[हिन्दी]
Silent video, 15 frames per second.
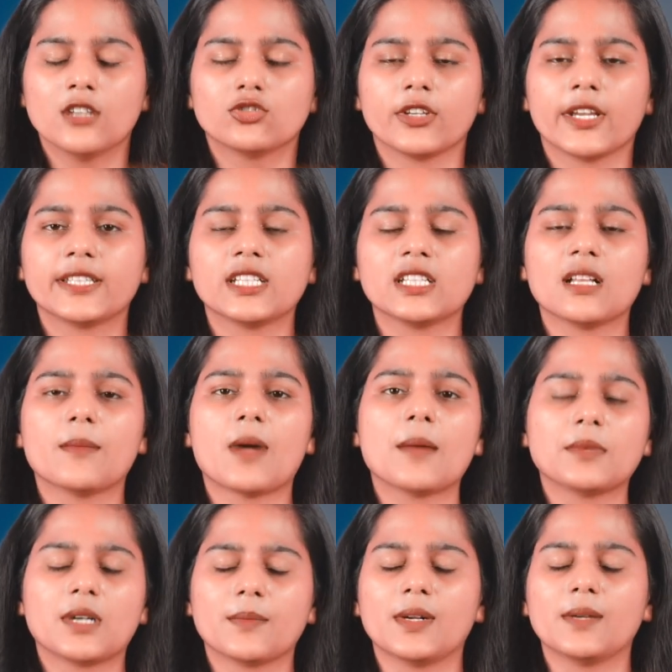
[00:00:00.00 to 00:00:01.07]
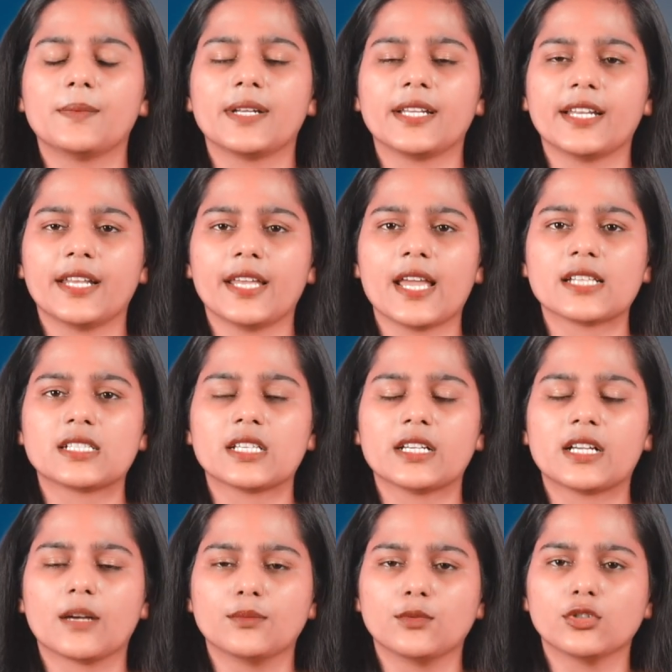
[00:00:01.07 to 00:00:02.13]
तो ये थी तमाम खबर बने रही
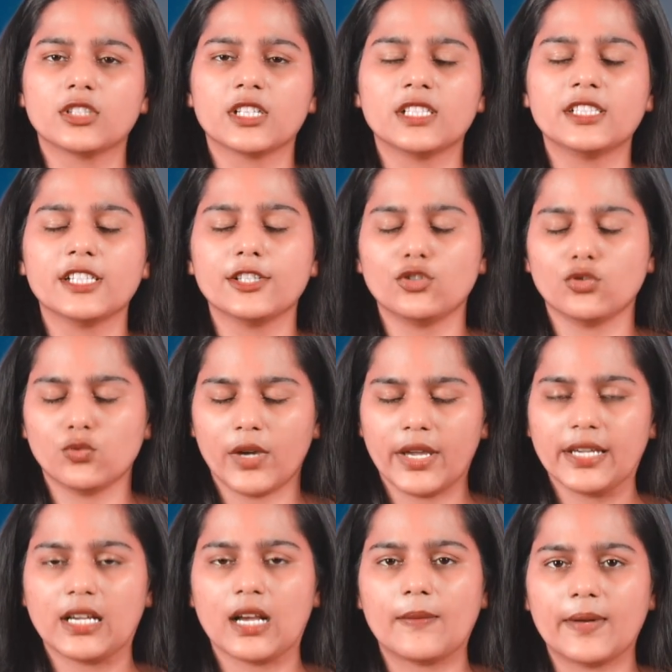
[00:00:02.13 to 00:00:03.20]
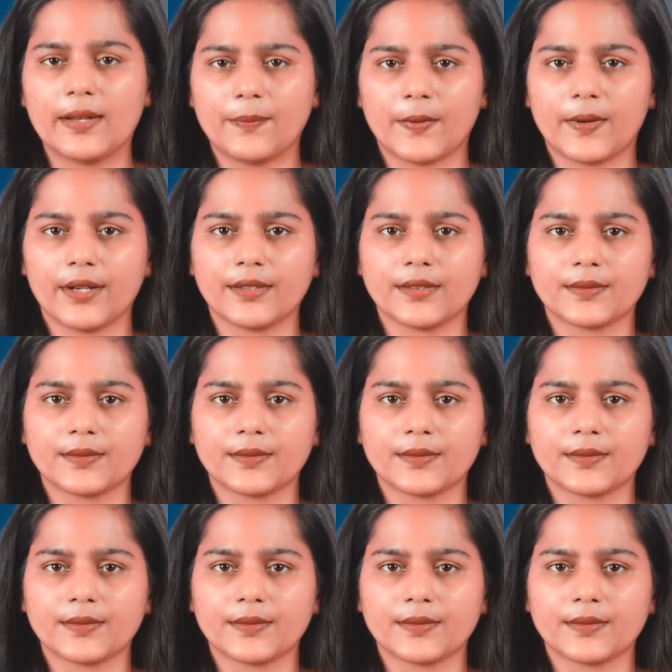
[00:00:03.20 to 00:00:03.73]
ऐसी खबरों के लिए यू खबर पर